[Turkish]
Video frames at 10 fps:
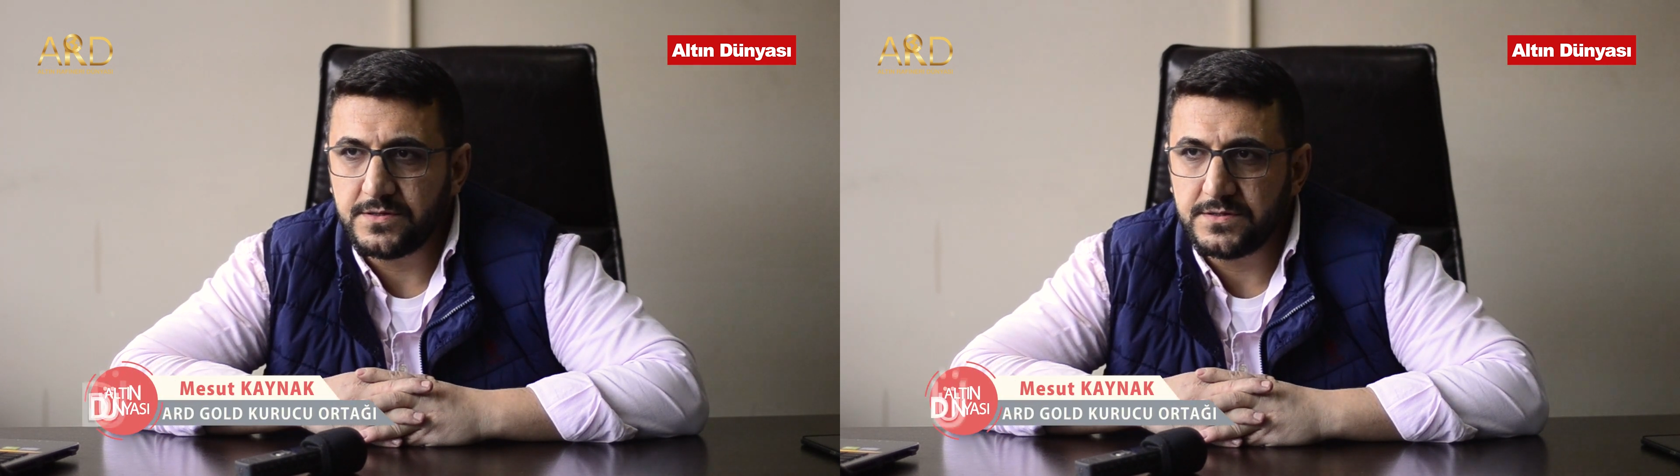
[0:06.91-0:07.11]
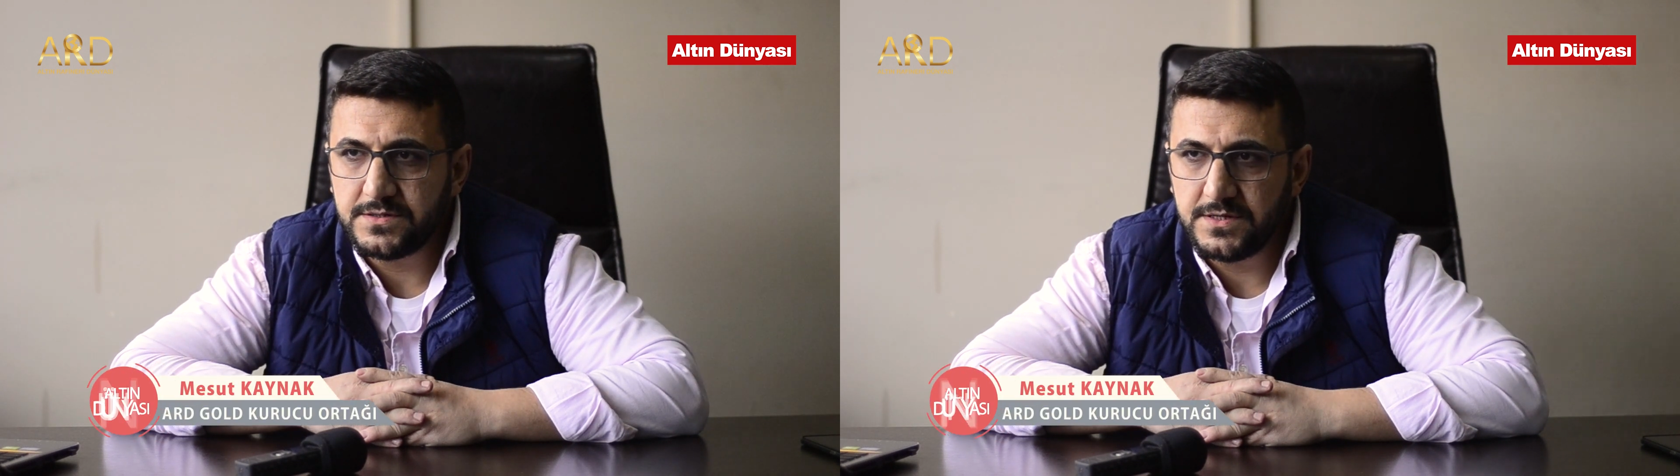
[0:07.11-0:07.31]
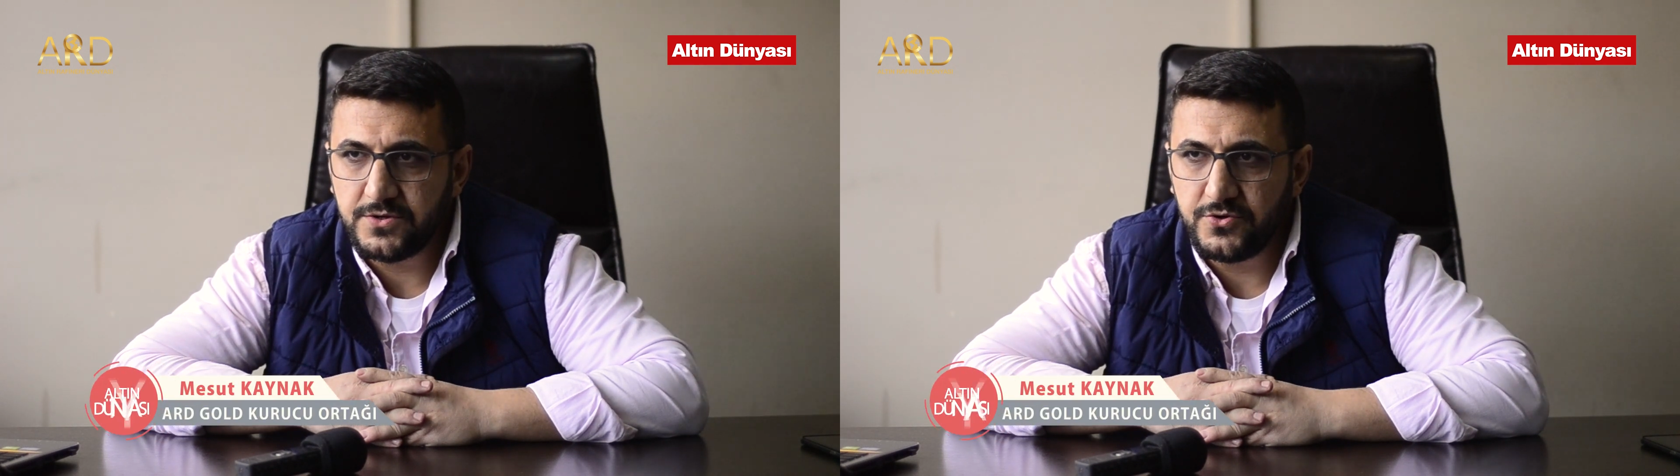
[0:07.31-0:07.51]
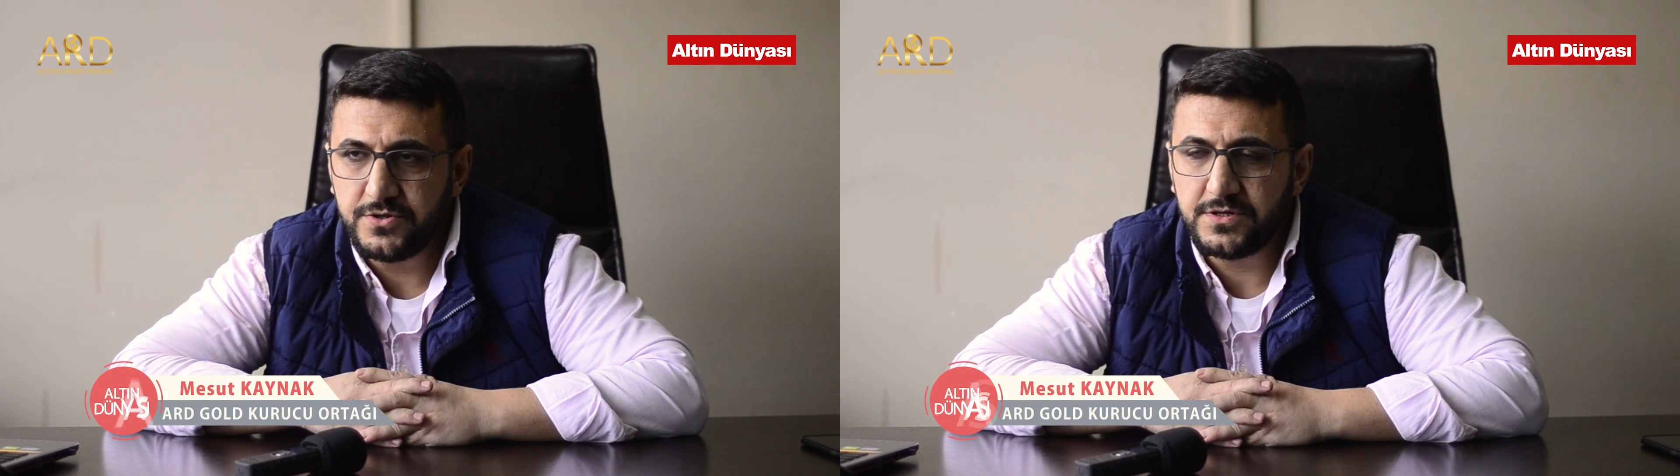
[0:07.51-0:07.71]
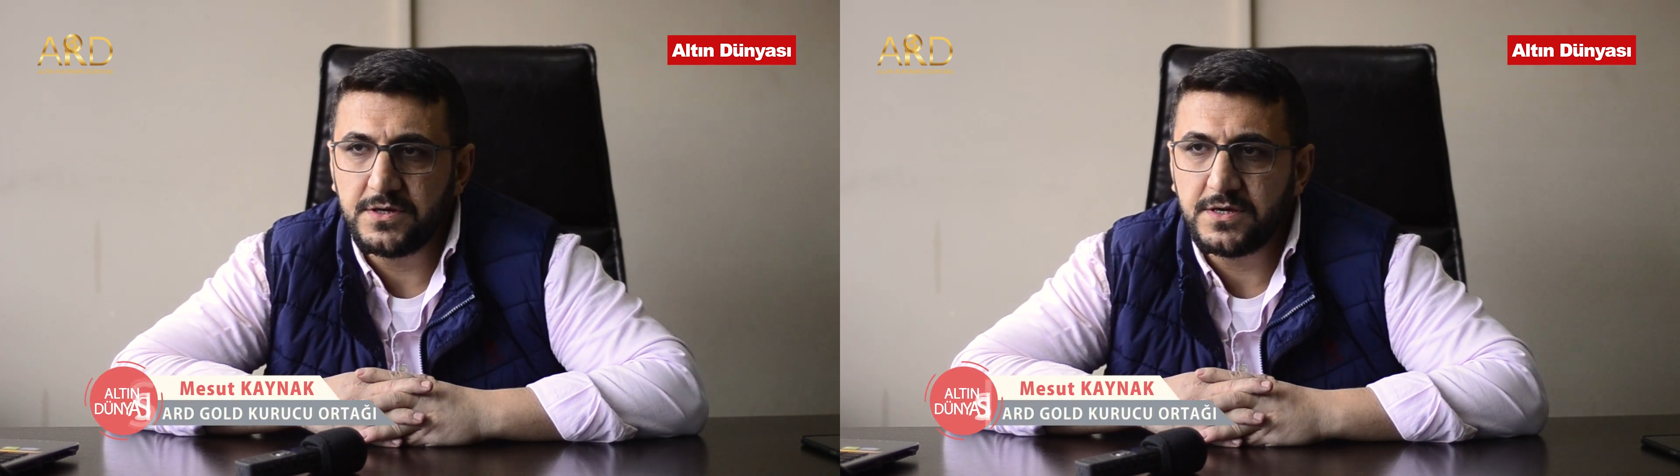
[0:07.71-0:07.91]
yıldır
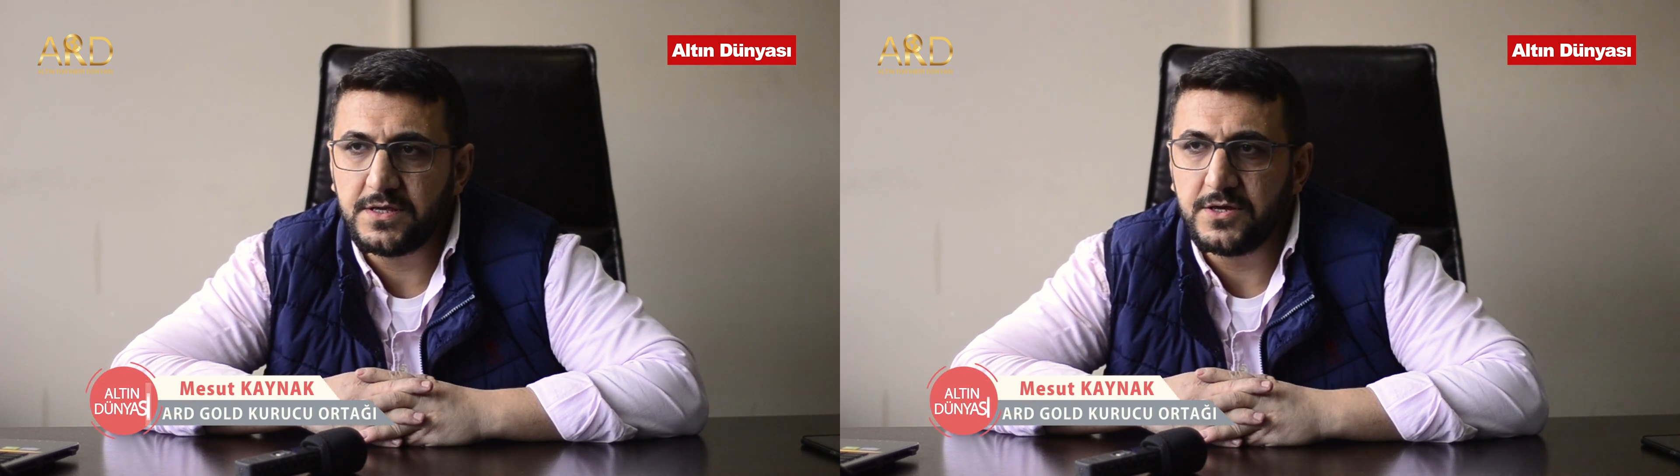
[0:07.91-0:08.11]
sektörün içindeki